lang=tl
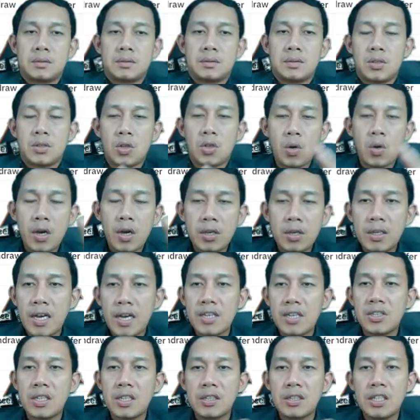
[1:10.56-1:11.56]
So, ngayon
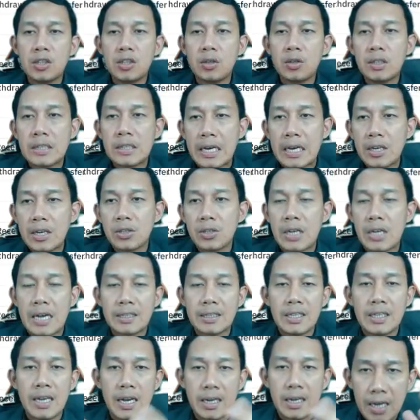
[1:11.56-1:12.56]
guys, nandito na tayo sa
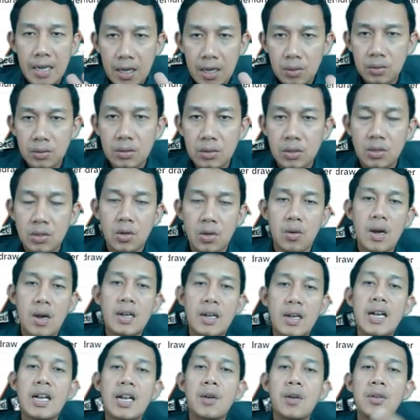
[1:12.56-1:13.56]
ating account. So, ang
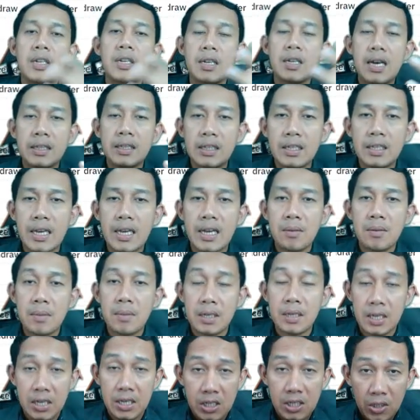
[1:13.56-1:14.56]
gagawin na natin ay mag
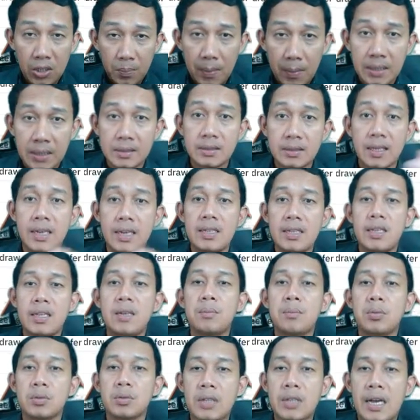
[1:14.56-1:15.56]
i spot trading
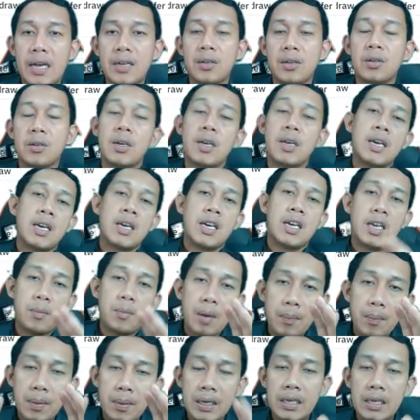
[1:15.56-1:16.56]
po tayo.
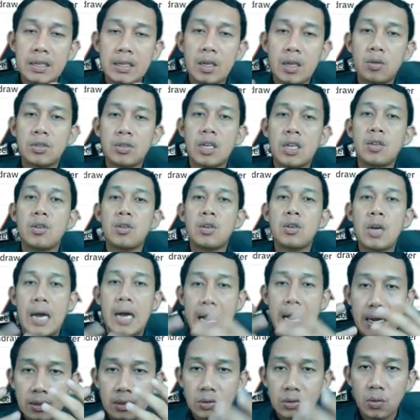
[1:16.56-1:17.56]
Ipapakita ko sa inyo yung
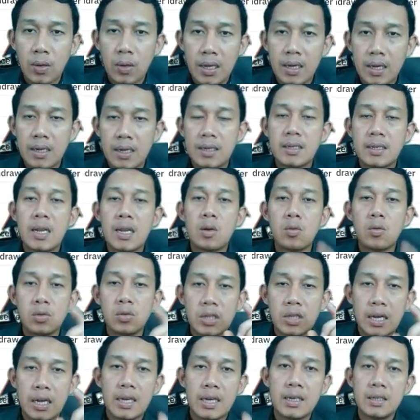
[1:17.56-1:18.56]
actual na kung
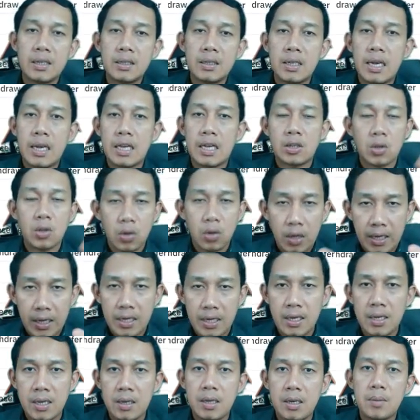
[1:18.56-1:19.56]
saan ito
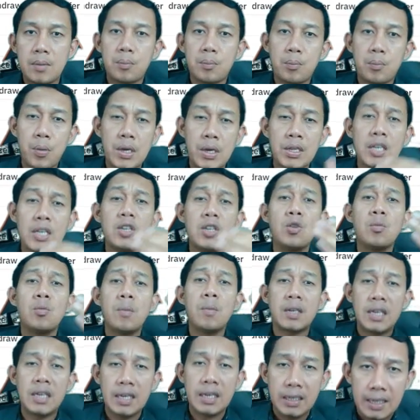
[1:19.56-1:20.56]
ay pwede nyong
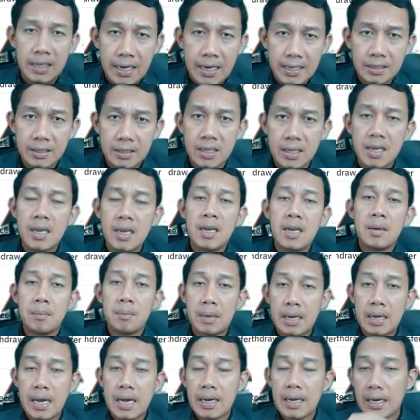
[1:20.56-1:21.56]
maging guide.
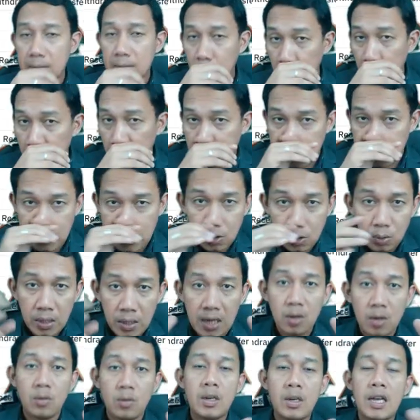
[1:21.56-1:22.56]
Makakatulong sa inyo,
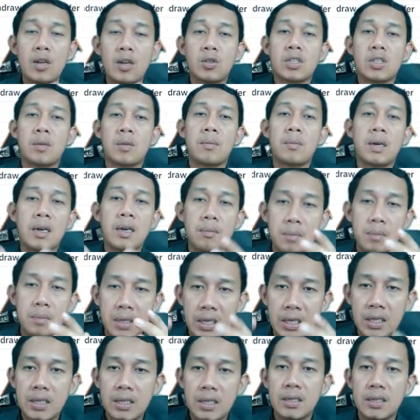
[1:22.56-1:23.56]
lalong-lalo sa mga
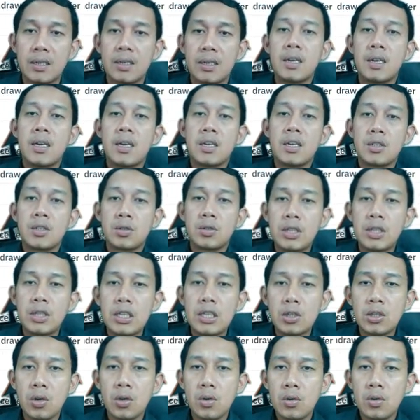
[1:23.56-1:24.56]
beginner. So,
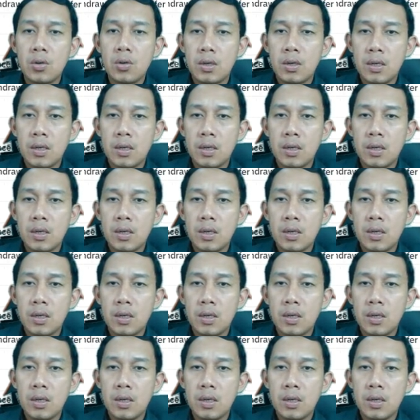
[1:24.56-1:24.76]
dito,